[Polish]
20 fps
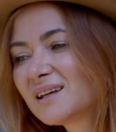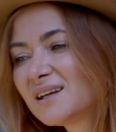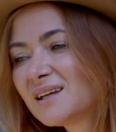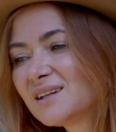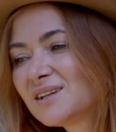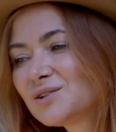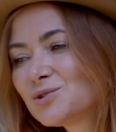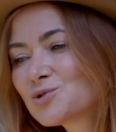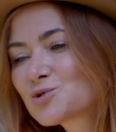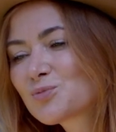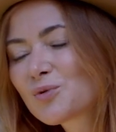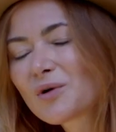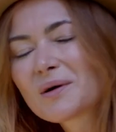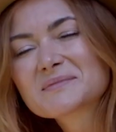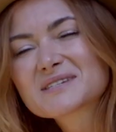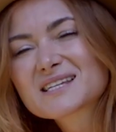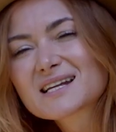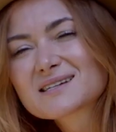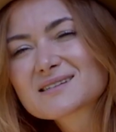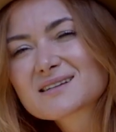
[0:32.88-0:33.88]
kiedy już
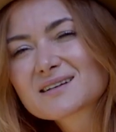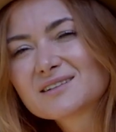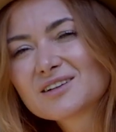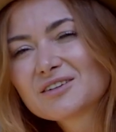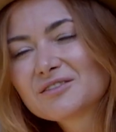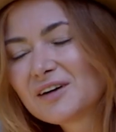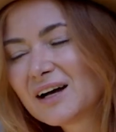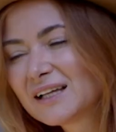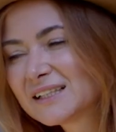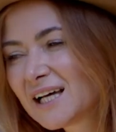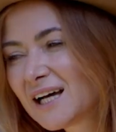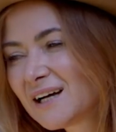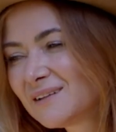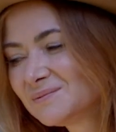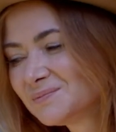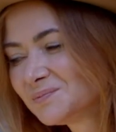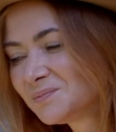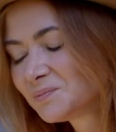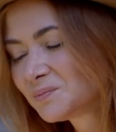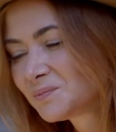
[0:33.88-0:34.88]
byłam zrezygnowana,
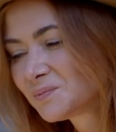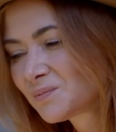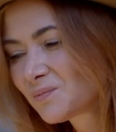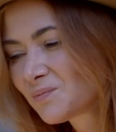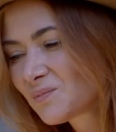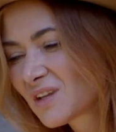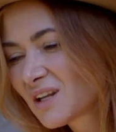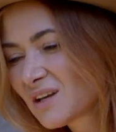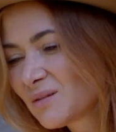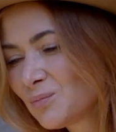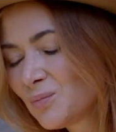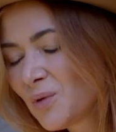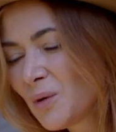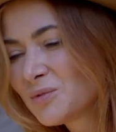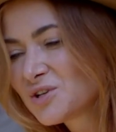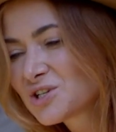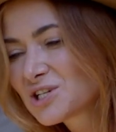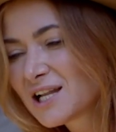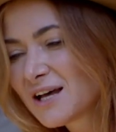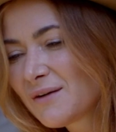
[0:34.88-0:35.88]

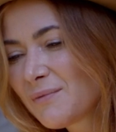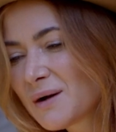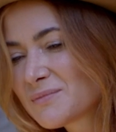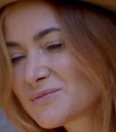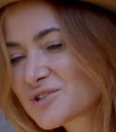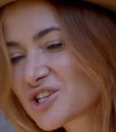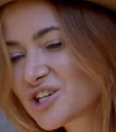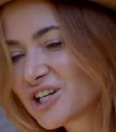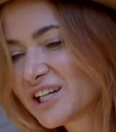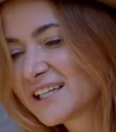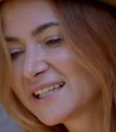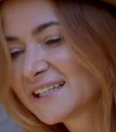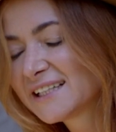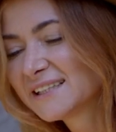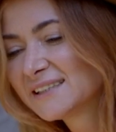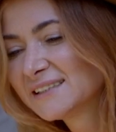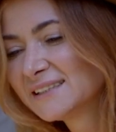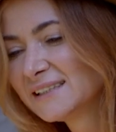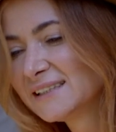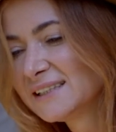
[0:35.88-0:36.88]
pomyślałam,
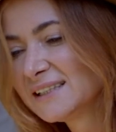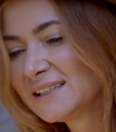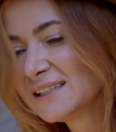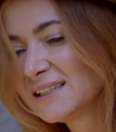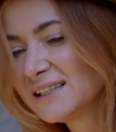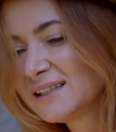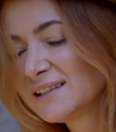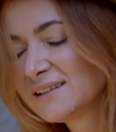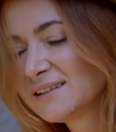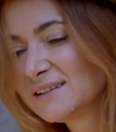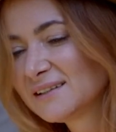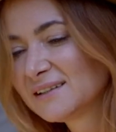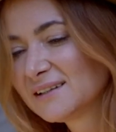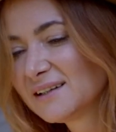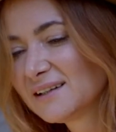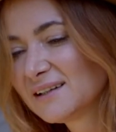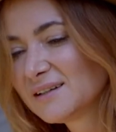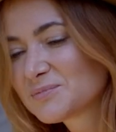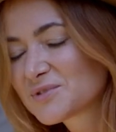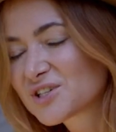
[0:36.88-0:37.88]
że
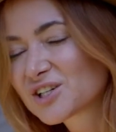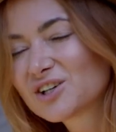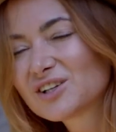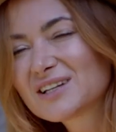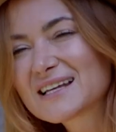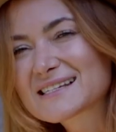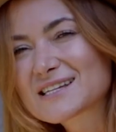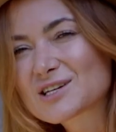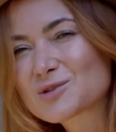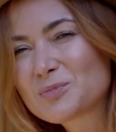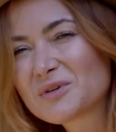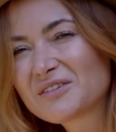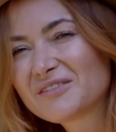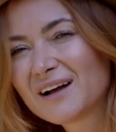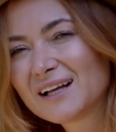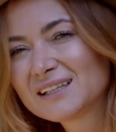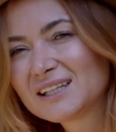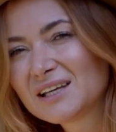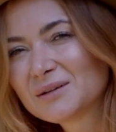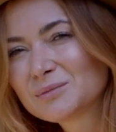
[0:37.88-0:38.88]
przygoda ze
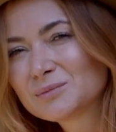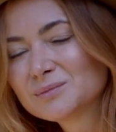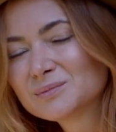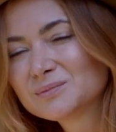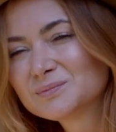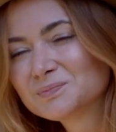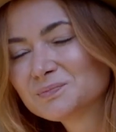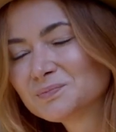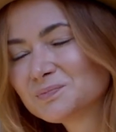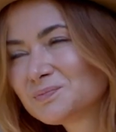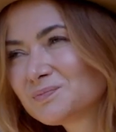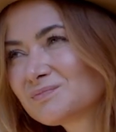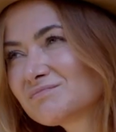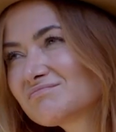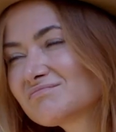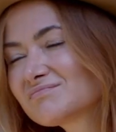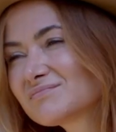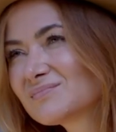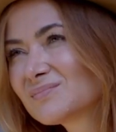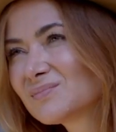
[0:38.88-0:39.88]
śpiewaniem
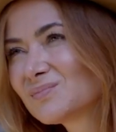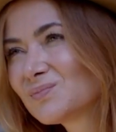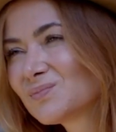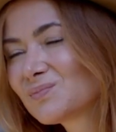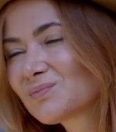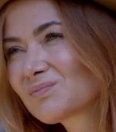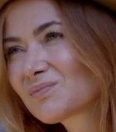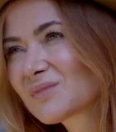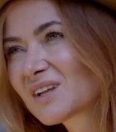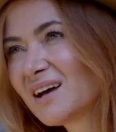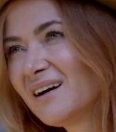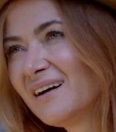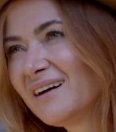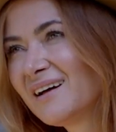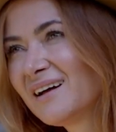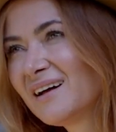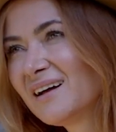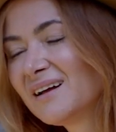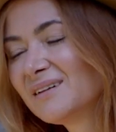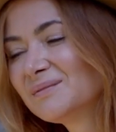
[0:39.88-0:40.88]

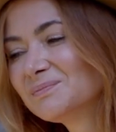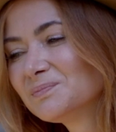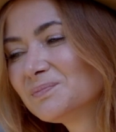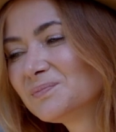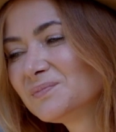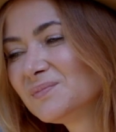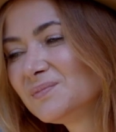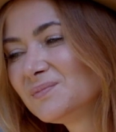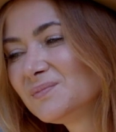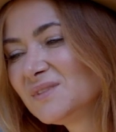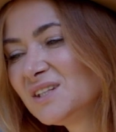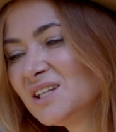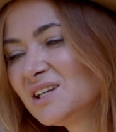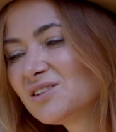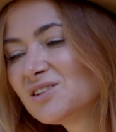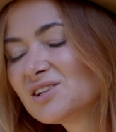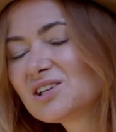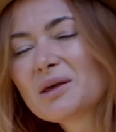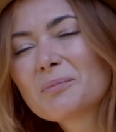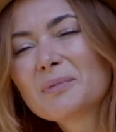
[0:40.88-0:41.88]
e,
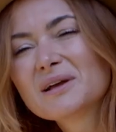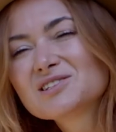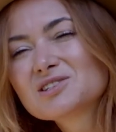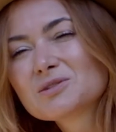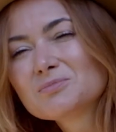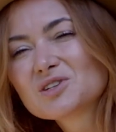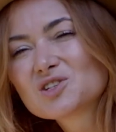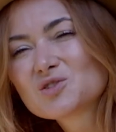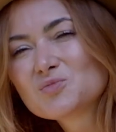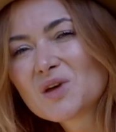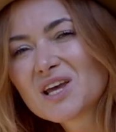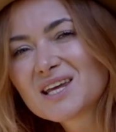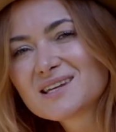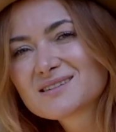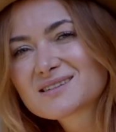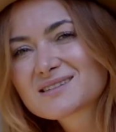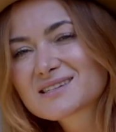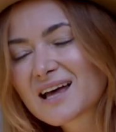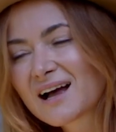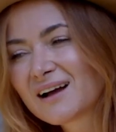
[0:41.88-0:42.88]
nigdy nie będzie mieć
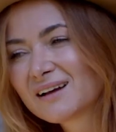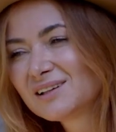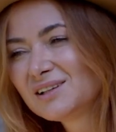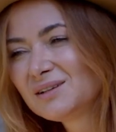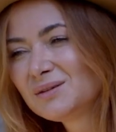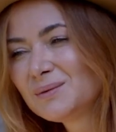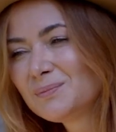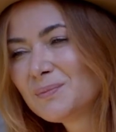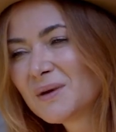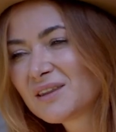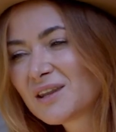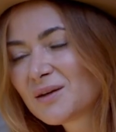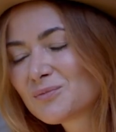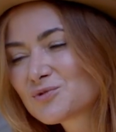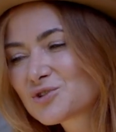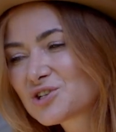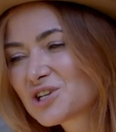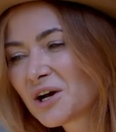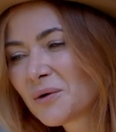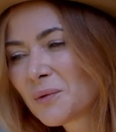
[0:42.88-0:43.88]
miejsca i będę
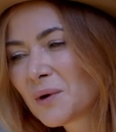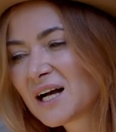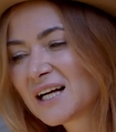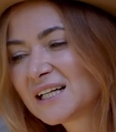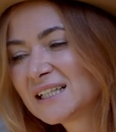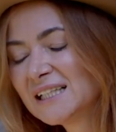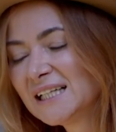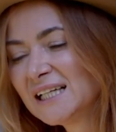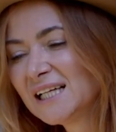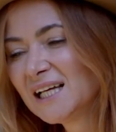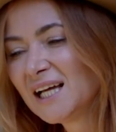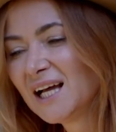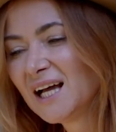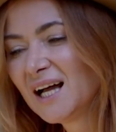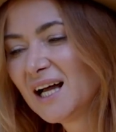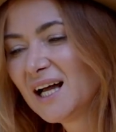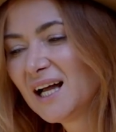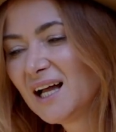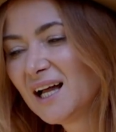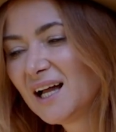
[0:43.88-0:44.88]
musiała
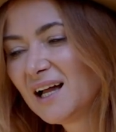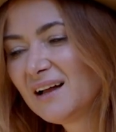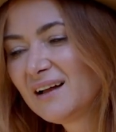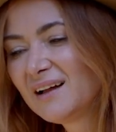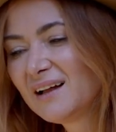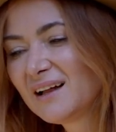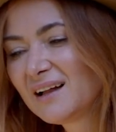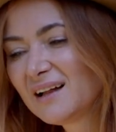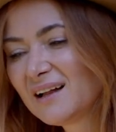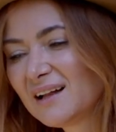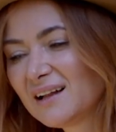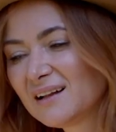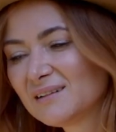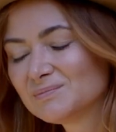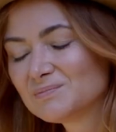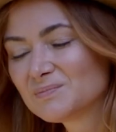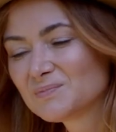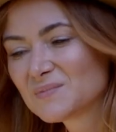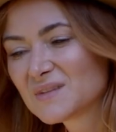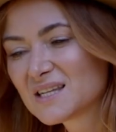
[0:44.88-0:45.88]
e,
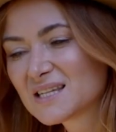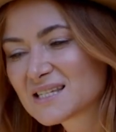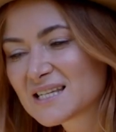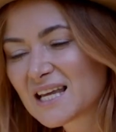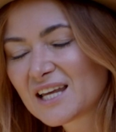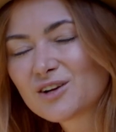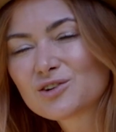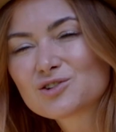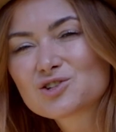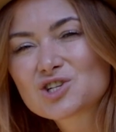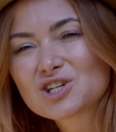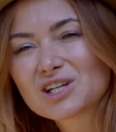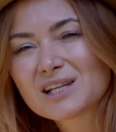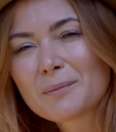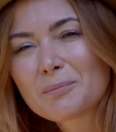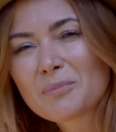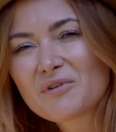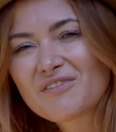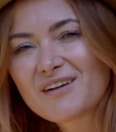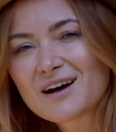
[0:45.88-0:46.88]
zająć się
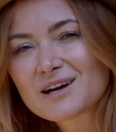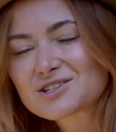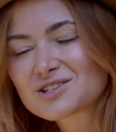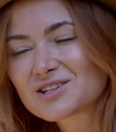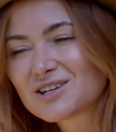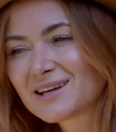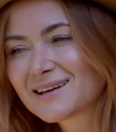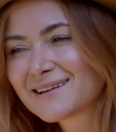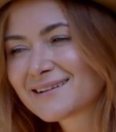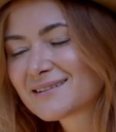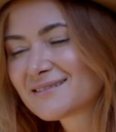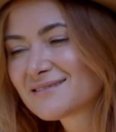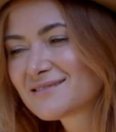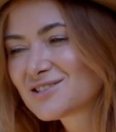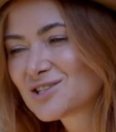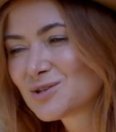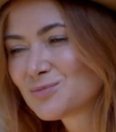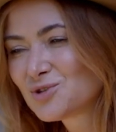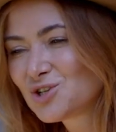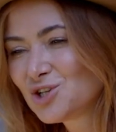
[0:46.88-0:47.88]
na poważnie
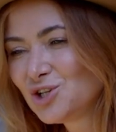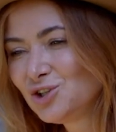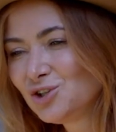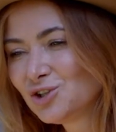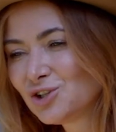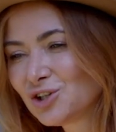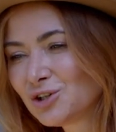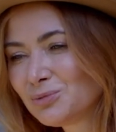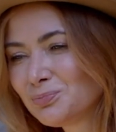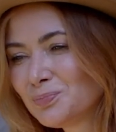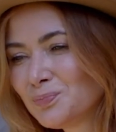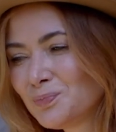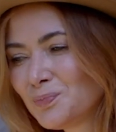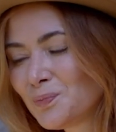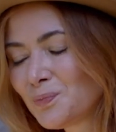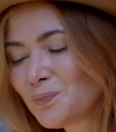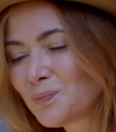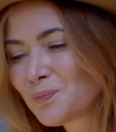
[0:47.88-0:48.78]
czymś innym.